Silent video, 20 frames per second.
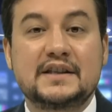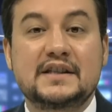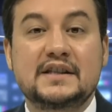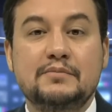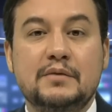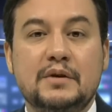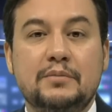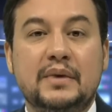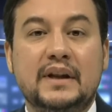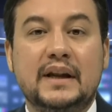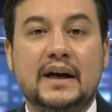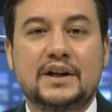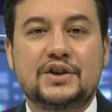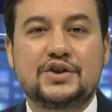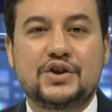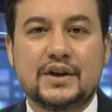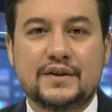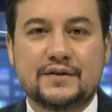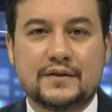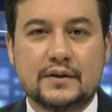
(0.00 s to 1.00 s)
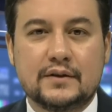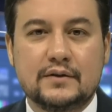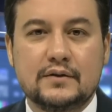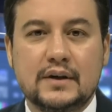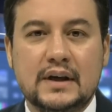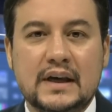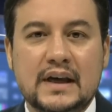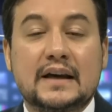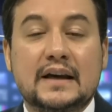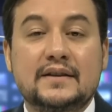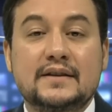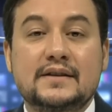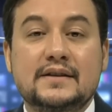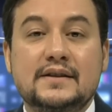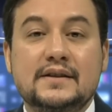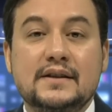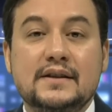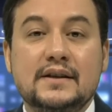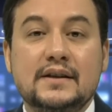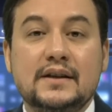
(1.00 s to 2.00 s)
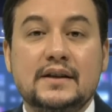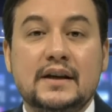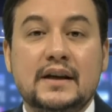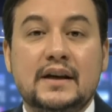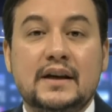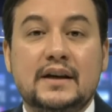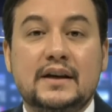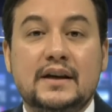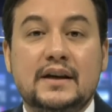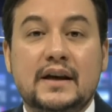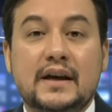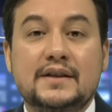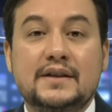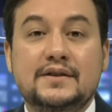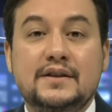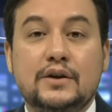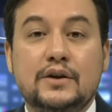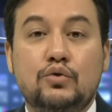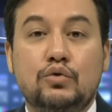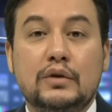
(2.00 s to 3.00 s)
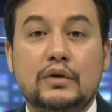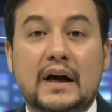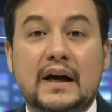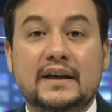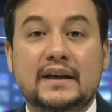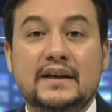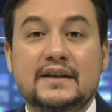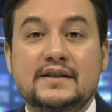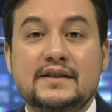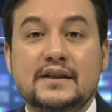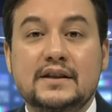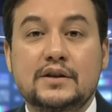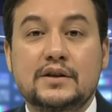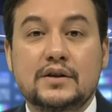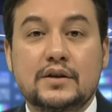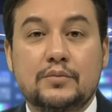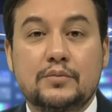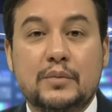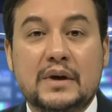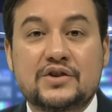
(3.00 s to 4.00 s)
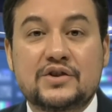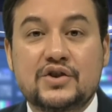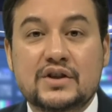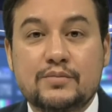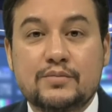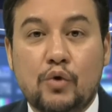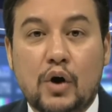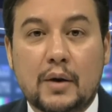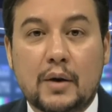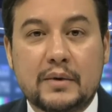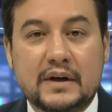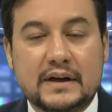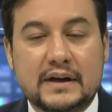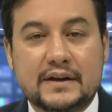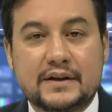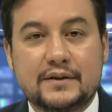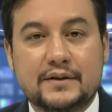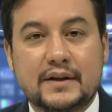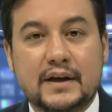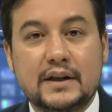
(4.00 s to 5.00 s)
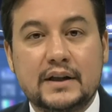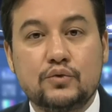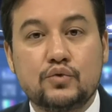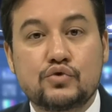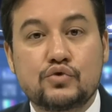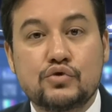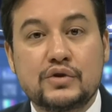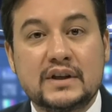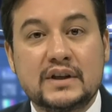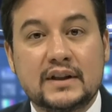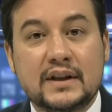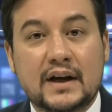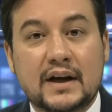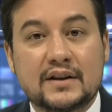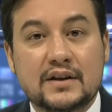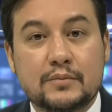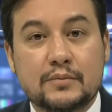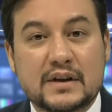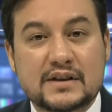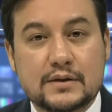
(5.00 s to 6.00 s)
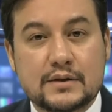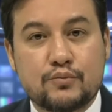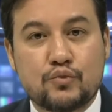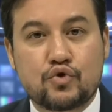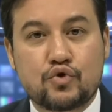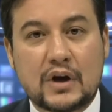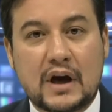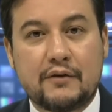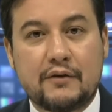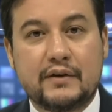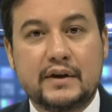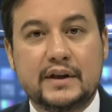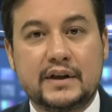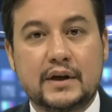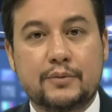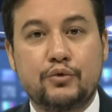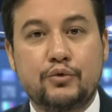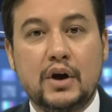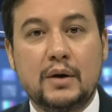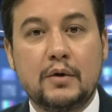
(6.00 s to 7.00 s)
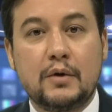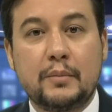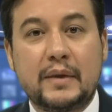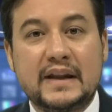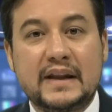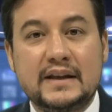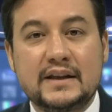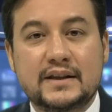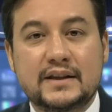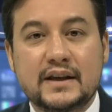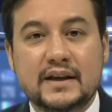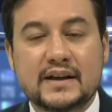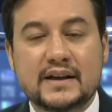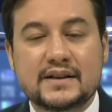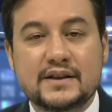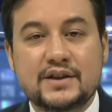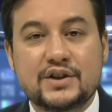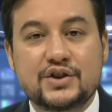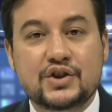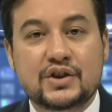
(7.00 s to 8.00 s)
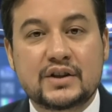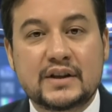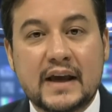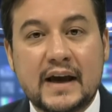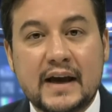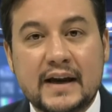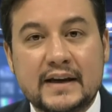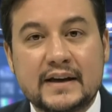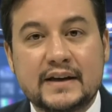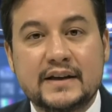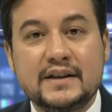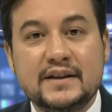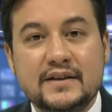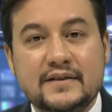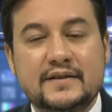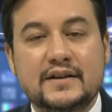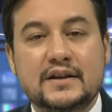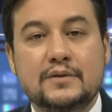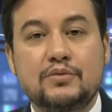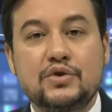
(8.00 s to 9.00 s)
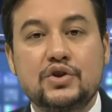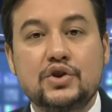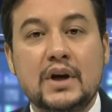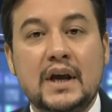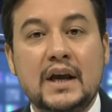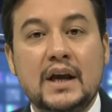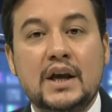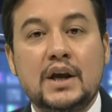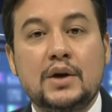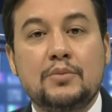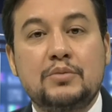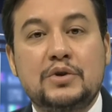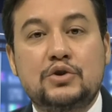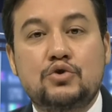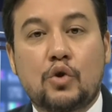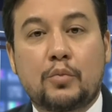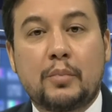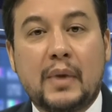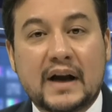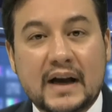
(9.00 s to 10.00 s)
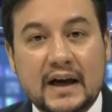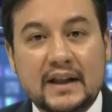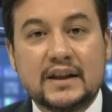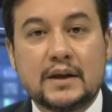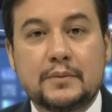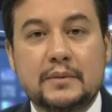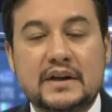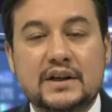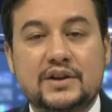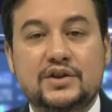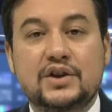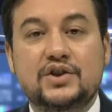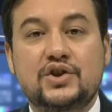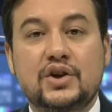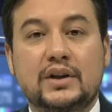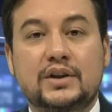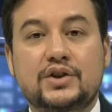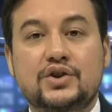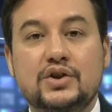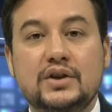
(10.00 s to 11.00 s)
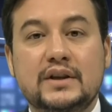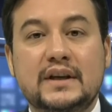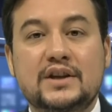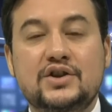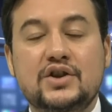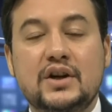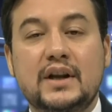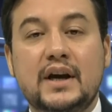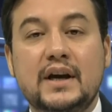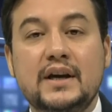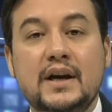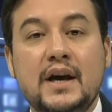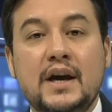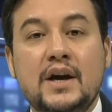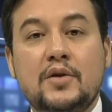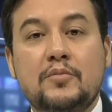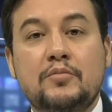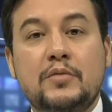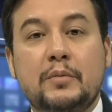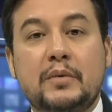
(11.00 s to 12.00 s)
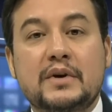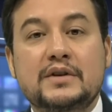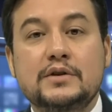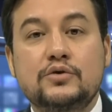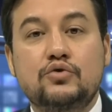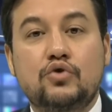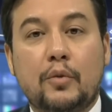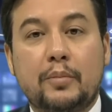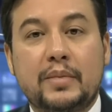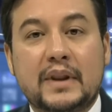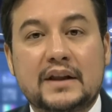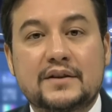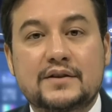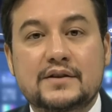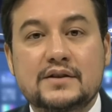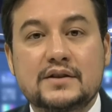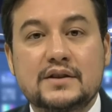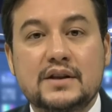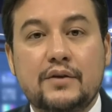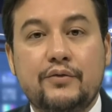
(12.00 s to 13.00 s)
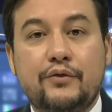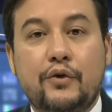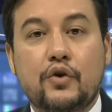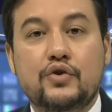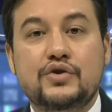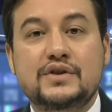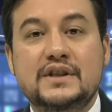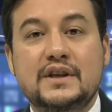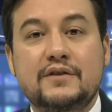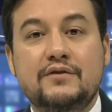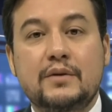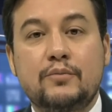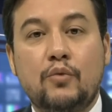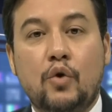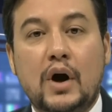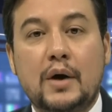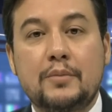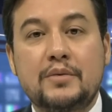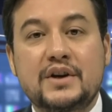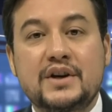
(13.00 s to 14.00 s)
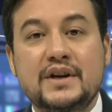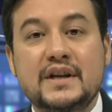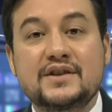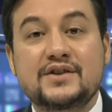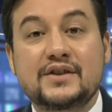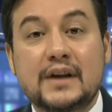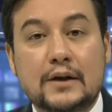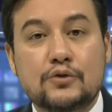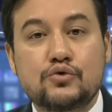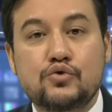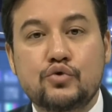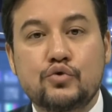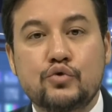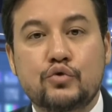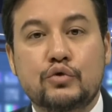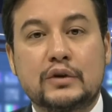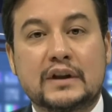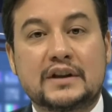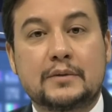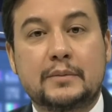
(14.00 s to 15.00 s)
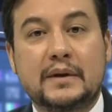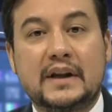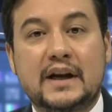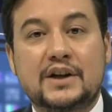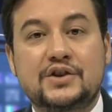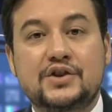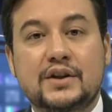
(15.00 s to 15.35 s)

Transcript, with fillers: ismi Bilal Çetin. Kendisi e, eski kulağı kesik meclis muhabirlerinden uzun yıllardır basın müşavirliği yapıyor ama belli ki gazetecilik değerlerini yitirmiş. Birçok bakanla birlikte çalıştı. Geçen ay bir basın toplantısında Fox TV muhabirine sansür uyguladı Bilal